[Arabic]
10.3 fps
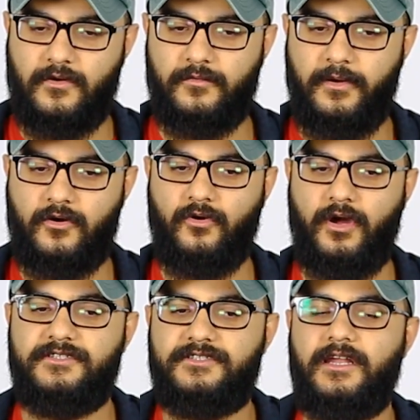ناكل بقى كل
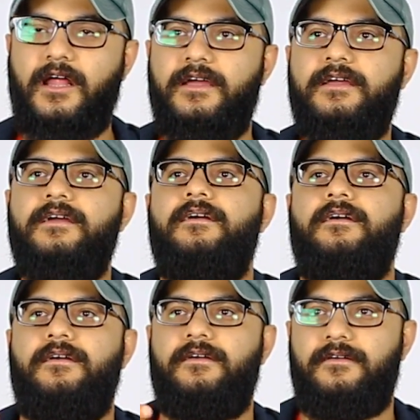واحد يطلع ايه
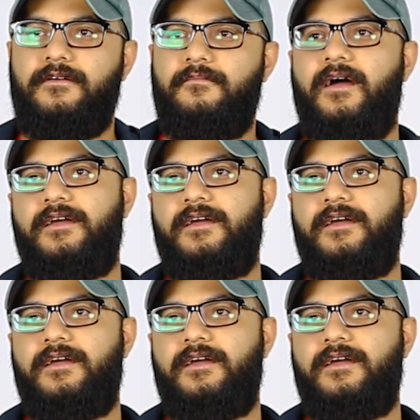ما